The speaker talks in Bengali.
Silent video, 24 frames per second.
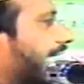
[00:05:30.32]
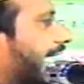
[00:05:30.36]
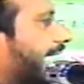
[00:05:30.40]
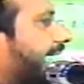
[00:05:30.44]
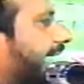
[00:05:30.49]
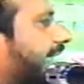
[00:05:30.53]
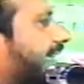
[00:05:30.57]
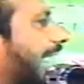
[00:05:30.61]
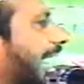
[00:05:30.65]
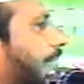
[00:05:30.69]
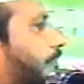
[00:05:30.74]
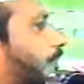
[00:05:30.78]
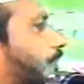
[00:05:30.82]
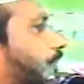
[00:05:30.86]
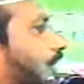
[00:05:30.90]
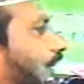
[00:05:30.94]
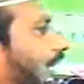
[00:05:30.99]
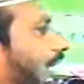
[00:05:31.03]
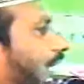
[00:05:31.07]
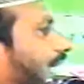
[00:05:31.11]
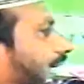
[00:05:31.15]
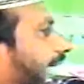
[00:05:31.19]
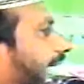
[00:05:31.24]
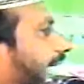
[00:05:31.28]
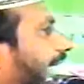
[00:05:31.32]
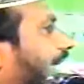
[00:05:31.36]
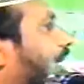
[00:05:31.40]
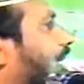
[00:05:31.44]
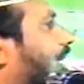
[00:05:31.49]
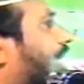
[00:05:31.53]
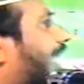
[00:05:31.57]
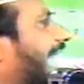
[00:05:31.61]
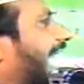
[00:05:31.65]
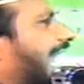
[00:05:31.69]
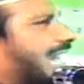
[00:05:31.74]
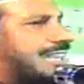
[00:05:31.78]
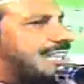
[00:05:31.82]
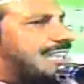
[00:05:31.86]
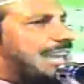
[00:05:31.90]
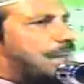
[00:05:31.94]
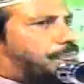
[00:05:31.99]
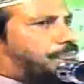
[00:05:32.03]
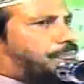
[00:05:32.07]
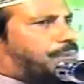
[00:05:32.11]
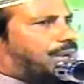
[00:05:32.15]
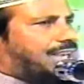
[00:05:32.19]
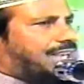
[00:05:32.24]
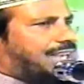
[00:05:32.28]
এই থাপ্পর ওরা খেলো কার
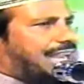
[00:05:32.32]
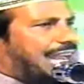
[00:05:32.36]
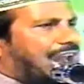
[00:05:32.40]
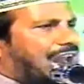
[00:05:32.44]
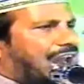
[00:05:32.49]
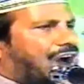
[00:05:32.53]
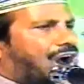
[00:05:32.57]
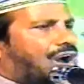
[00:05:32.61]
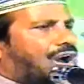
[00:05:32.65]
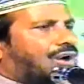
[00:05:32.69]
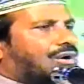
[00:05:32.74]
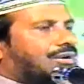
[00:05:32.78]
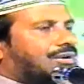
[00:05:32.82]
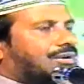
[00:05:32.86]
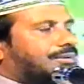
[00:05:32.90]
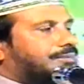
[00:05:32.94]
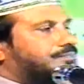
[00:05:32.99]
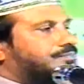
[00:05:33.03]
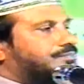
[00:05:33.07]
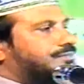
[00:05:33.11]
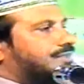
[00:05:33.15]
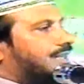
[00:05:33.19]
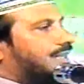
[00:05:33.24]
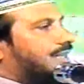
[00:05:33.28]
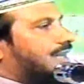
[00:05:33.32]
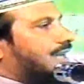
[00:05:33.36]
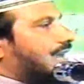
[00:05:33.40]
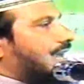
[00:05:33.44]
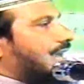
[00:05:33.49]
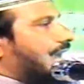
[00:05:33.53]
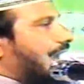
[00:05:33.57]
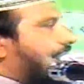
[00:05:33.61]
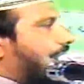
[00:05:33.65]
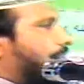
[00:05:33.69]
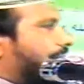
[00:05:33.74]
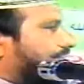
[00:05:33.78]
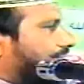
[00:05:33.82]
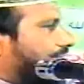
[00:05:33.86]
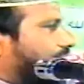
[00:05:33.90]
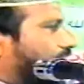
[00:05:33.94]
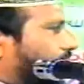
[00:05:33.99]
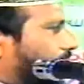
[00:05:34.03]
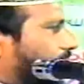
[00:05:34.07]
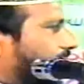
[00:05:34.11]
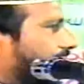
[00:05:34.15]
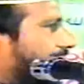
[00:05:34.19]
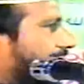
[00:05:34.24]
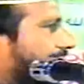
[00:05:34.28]
থাপ্পর খেলো আমার
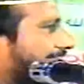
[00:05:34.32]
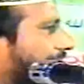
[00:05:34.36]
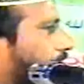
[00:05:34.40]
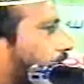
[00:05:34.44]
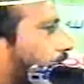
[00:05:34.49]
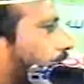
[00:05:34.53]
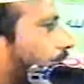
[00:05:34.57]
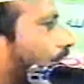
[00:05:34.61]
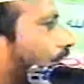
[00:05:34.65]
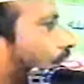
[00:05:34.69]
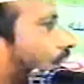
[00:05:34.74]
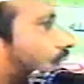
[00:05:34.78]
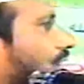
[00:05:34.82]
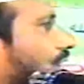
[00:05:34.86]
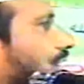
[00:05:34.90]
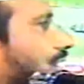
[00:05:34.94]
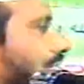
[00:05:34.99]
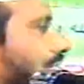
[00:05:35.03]
নবীর থাপ্পর